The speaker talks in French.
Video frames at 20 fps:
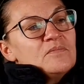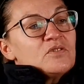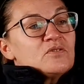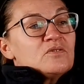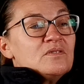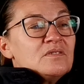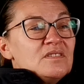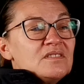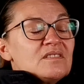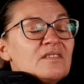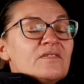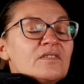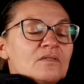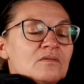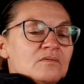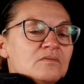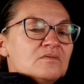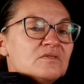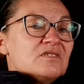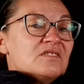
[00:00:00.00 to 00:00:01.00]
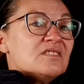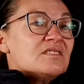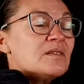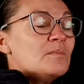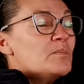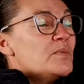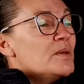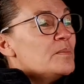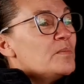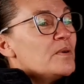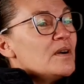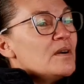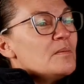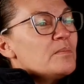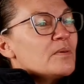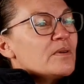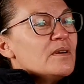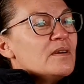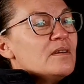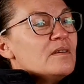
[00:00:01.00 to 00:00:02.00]
parce qu'ils disent si ça me plaît
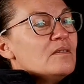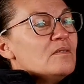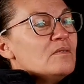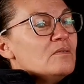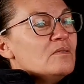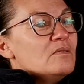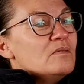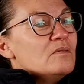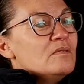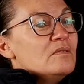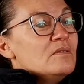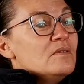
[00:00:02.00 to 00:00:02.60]
pas après. Euh,